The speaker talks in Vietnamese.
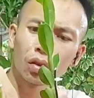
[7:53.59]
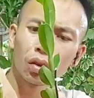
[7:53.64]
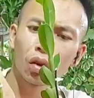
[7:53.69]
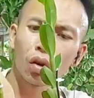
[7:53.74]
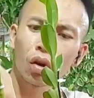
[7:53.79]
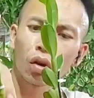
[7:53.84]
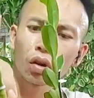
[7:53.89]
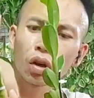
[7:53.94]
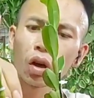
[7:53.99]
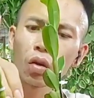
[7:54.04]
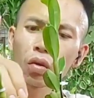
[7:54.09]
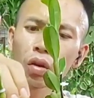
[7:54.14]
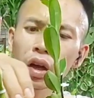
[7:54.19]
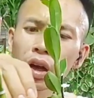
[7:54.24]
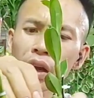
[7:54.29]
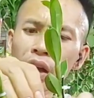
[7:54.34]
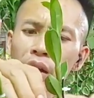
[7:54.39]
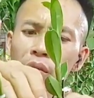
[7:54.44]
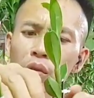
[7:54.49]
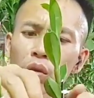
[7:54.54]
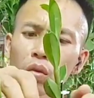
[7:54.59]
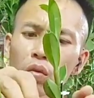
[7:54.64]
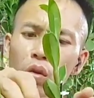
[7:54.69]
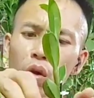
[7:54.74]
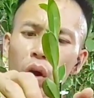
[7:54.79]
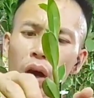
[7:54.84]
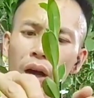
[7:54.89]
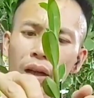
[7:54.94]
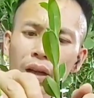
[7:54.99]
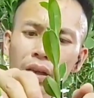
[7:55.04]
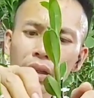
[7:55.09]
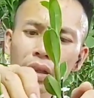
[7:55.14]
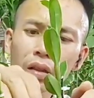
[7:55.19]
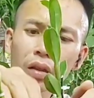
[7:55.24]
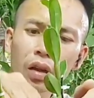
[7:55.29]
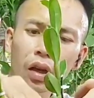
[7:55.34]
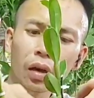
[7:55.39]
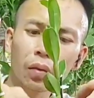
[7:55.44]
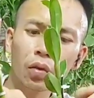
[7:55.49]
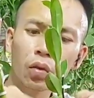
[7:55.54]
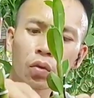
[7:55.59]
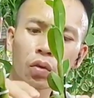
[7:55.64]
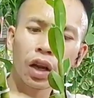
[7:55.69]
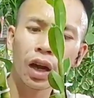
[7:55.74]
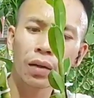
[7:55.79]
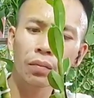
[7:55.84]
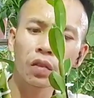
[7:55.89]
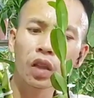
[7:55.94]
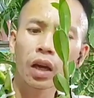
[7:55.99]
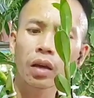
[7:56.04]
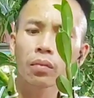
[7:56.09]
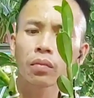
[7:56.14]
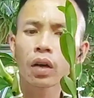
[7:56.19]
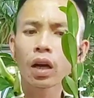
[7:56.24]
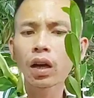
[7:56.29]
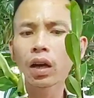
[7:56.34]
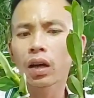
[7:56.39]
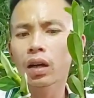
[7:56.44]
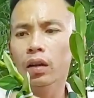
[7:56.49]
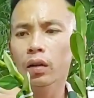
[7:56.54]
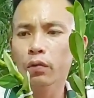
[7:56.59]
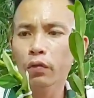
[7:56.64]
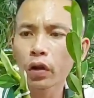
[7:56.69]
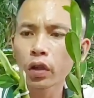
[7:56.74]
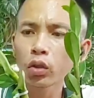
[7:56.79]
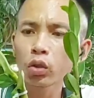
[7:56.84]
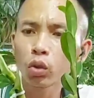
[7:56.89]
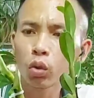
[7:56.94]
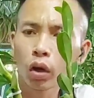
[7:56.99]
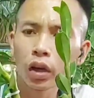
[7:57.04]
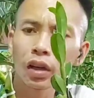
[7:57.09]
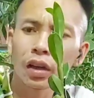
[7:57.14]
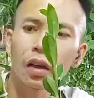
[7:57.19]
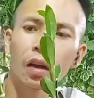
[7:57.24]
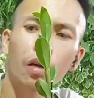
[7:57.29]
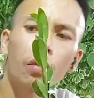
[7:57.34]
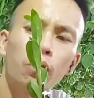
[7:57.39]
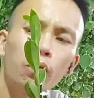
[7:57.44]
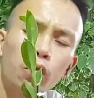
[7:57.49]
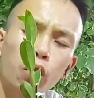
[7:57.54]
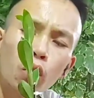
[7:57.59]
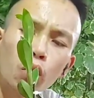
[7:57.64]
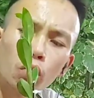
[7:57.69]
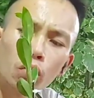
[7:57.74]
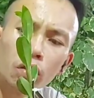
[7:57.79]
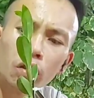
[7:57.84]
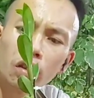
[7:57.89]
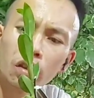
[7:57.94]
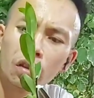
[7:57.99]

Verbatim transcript: Còn đâu là em cũng hòa, em cũng làm thêm phân chuối để em phun.